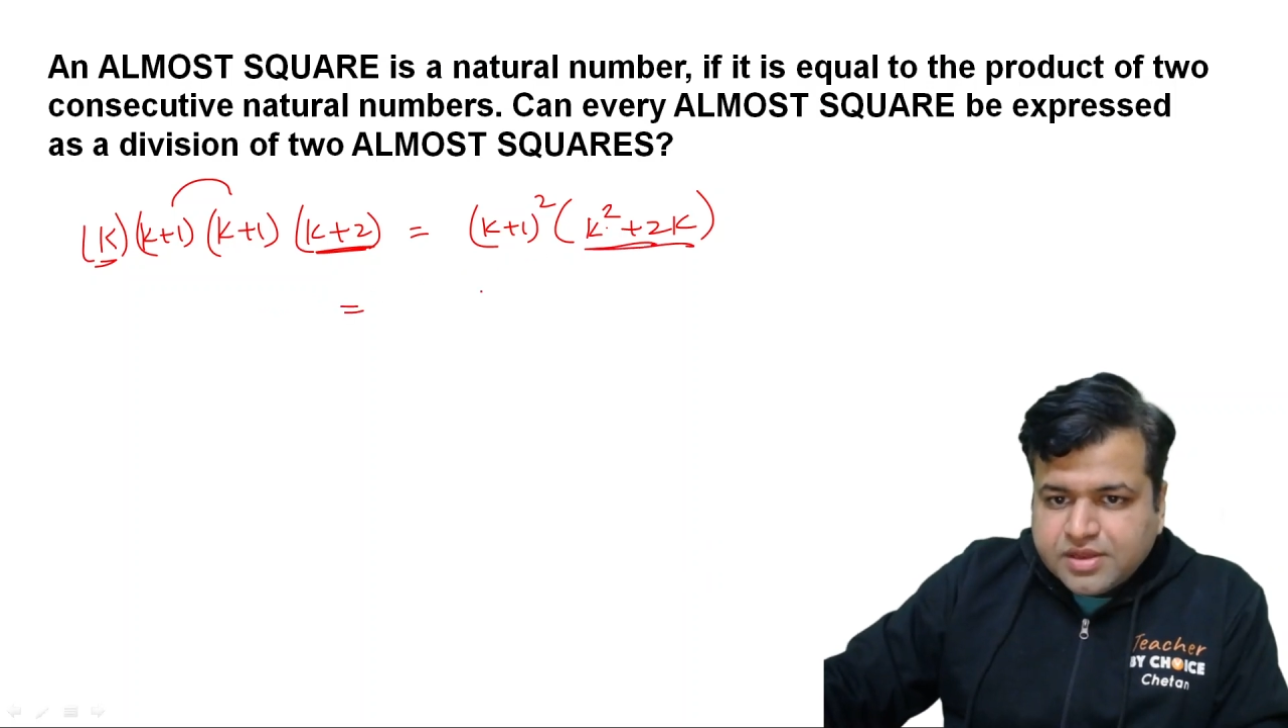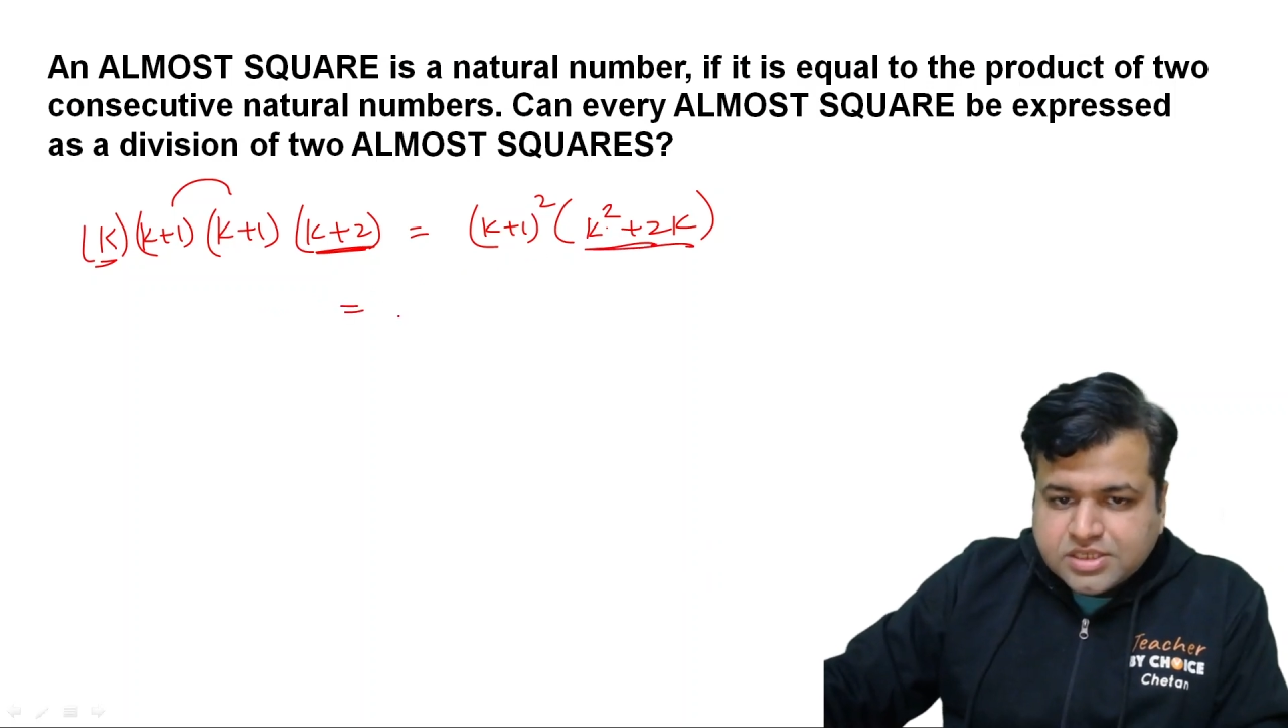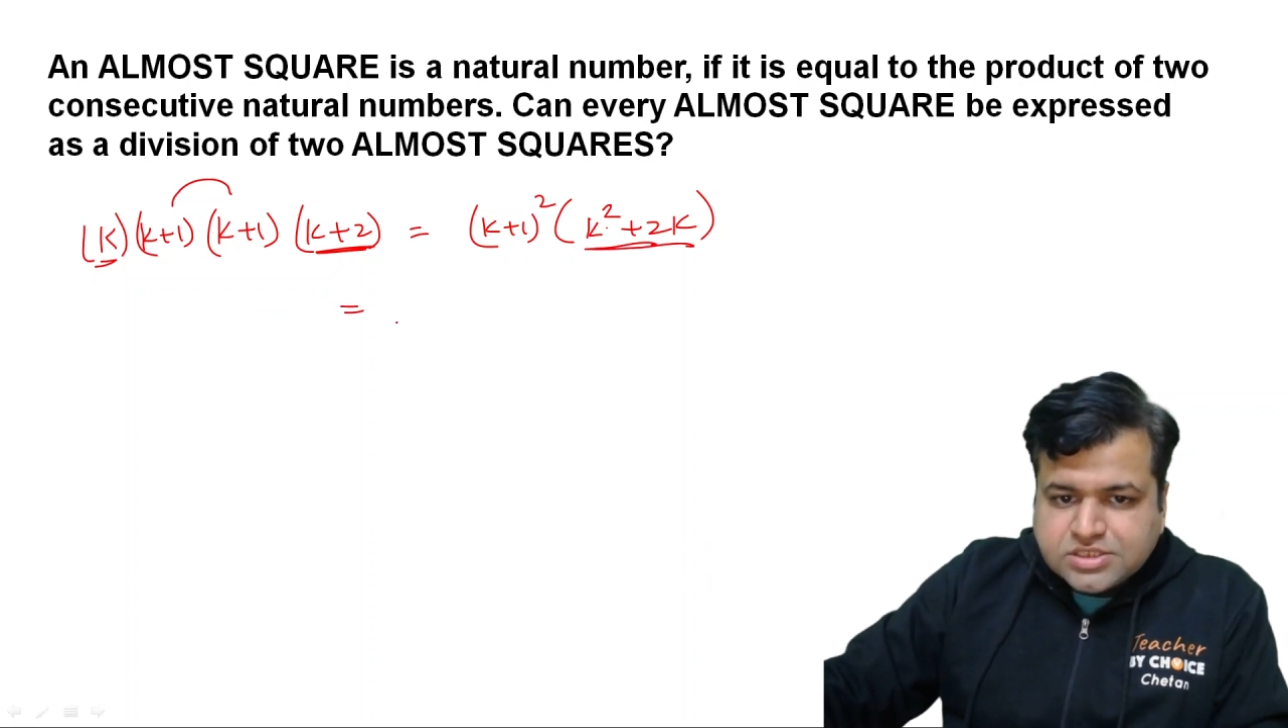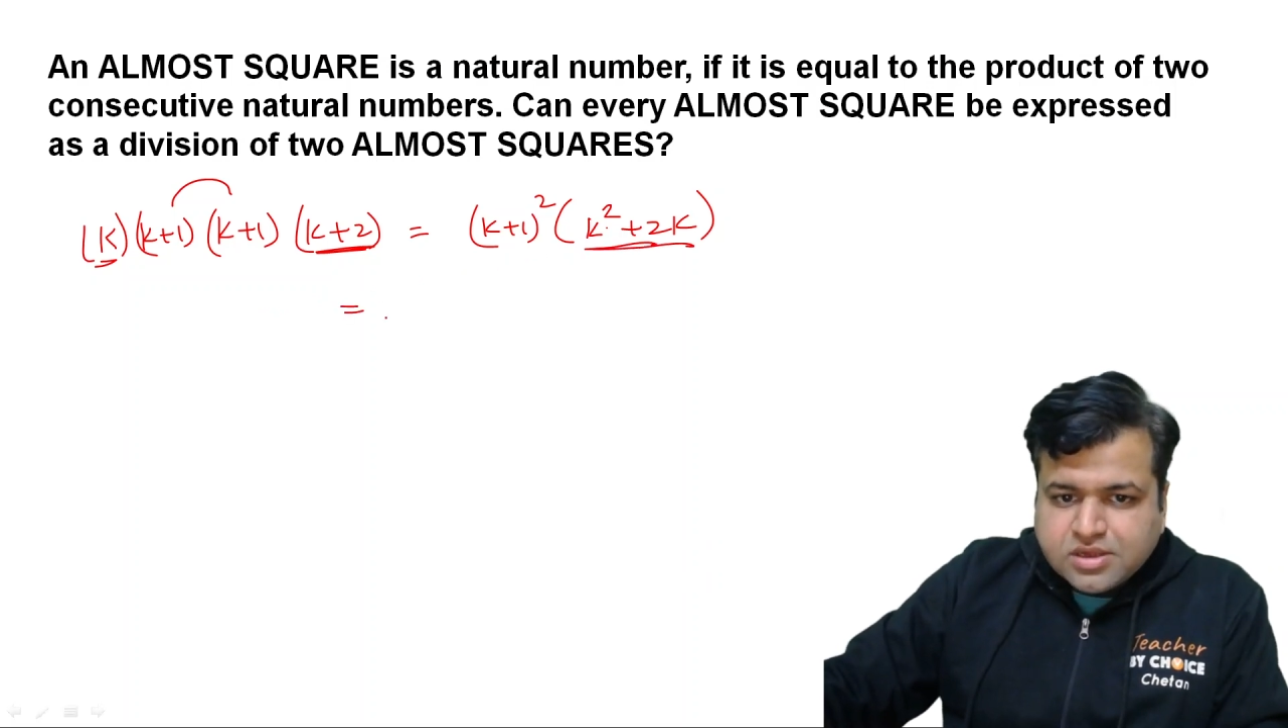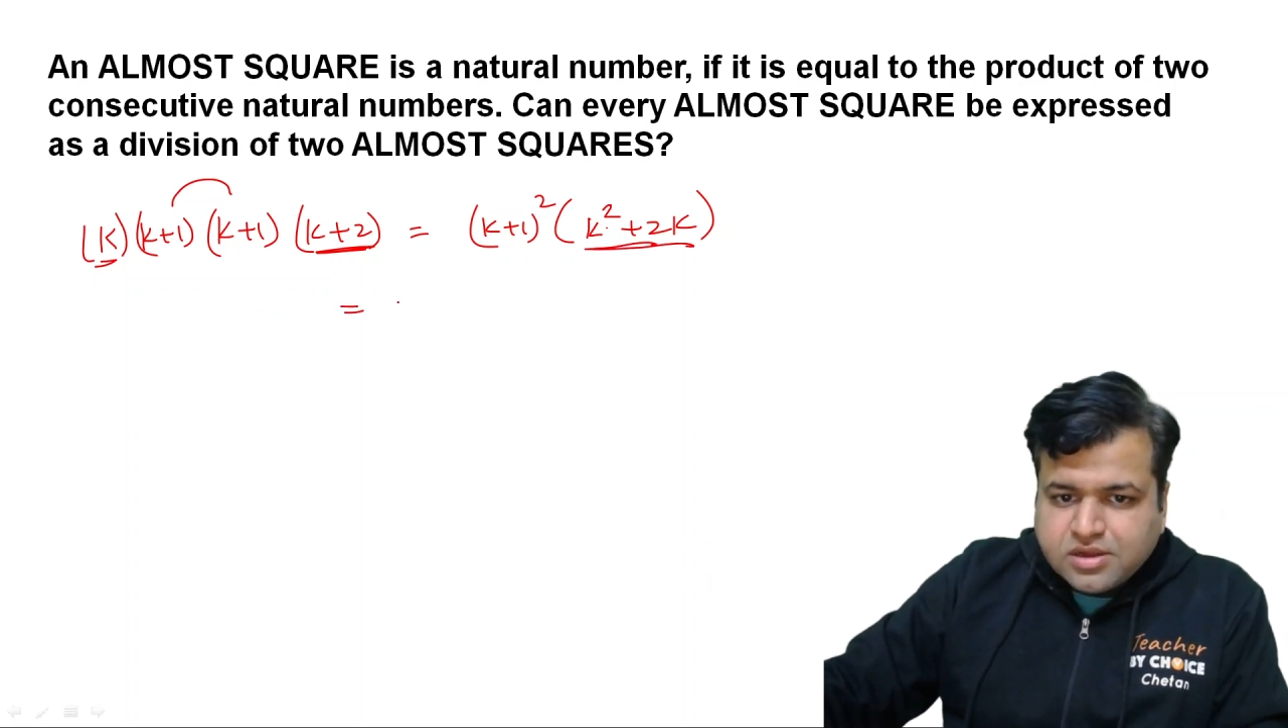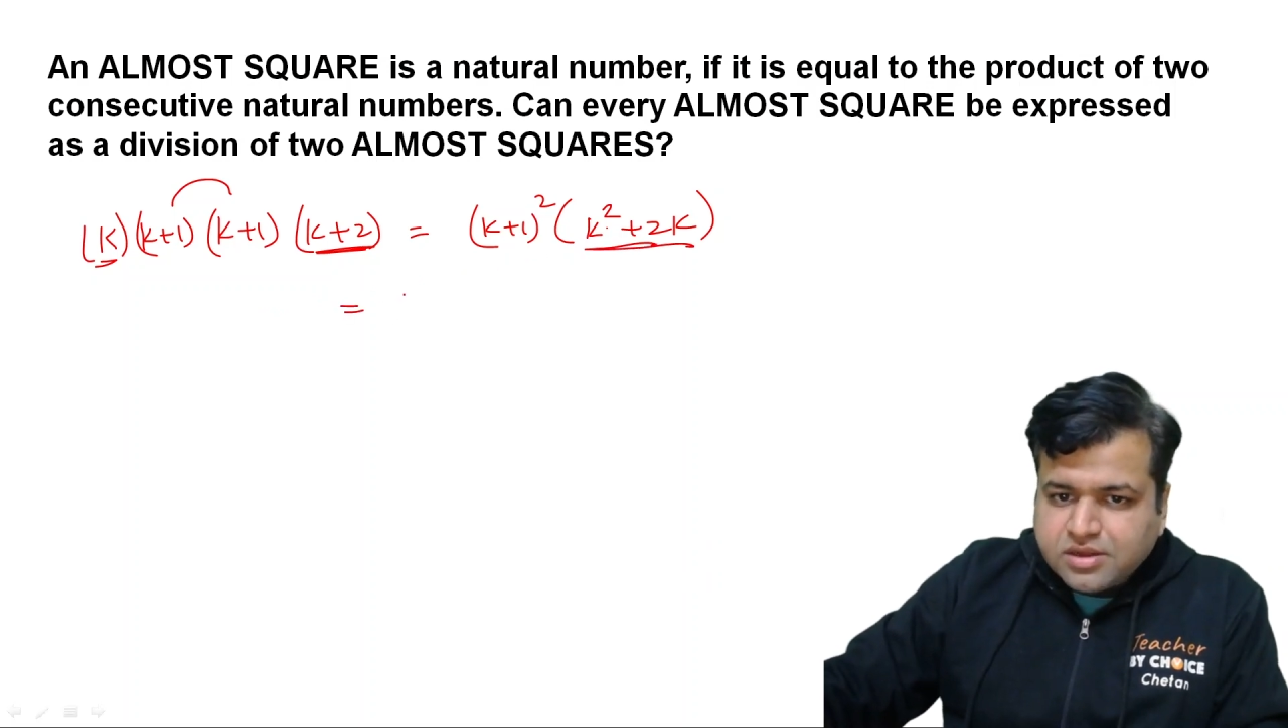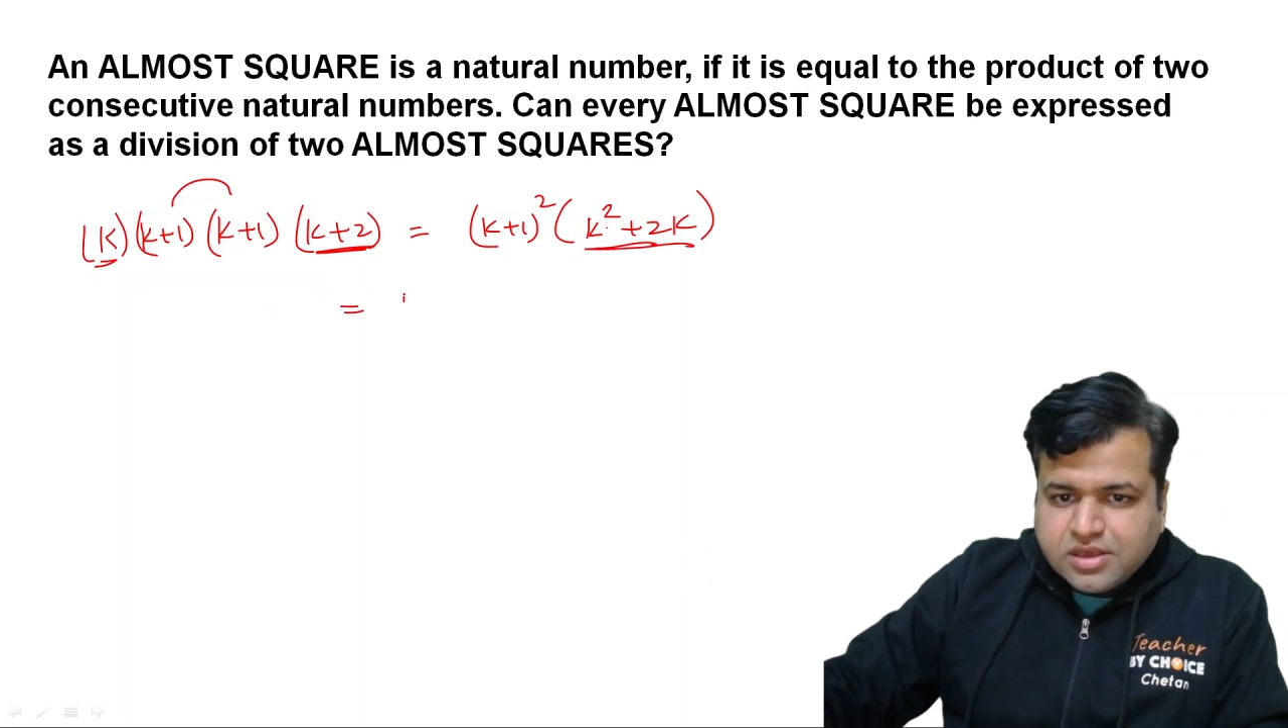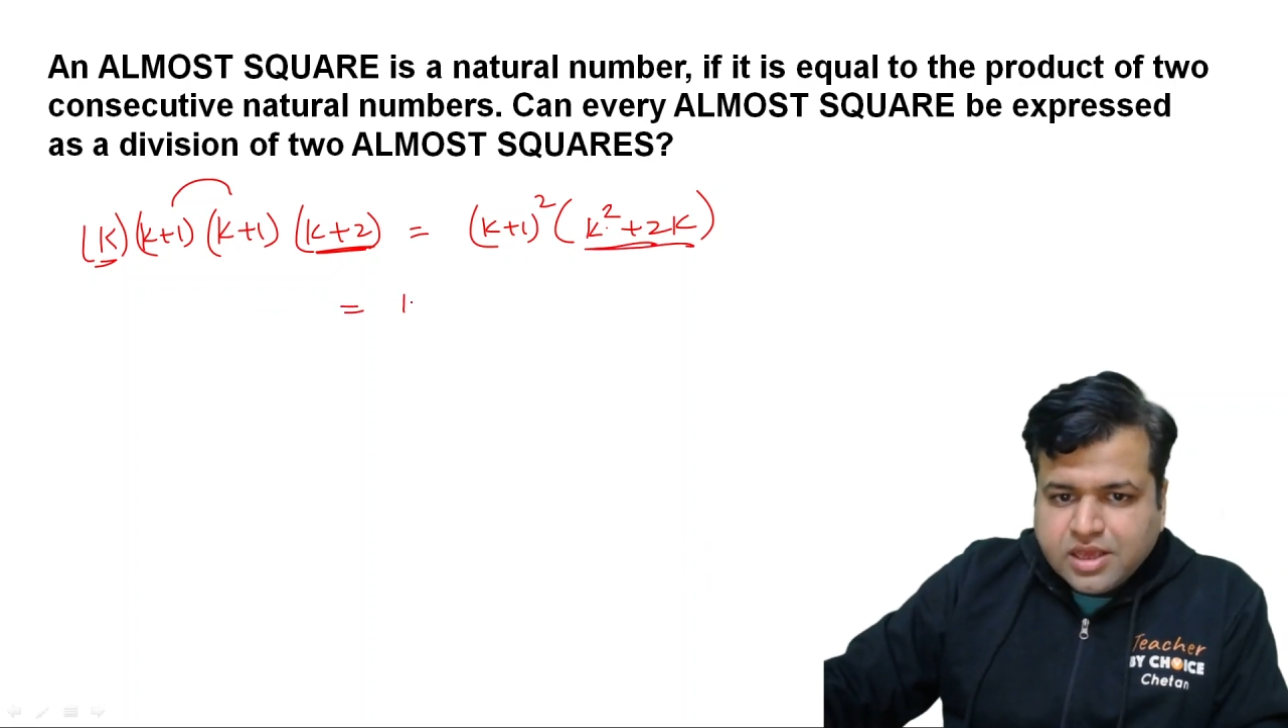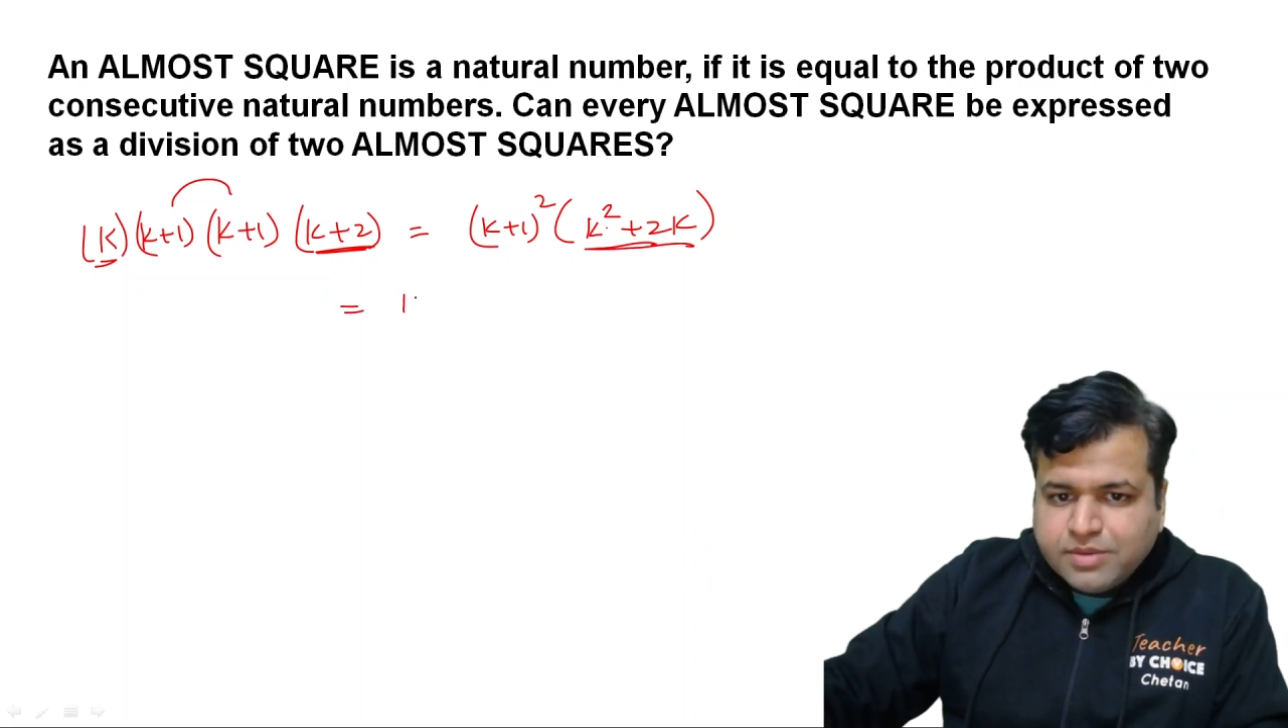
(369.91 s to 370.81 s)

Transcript: इस के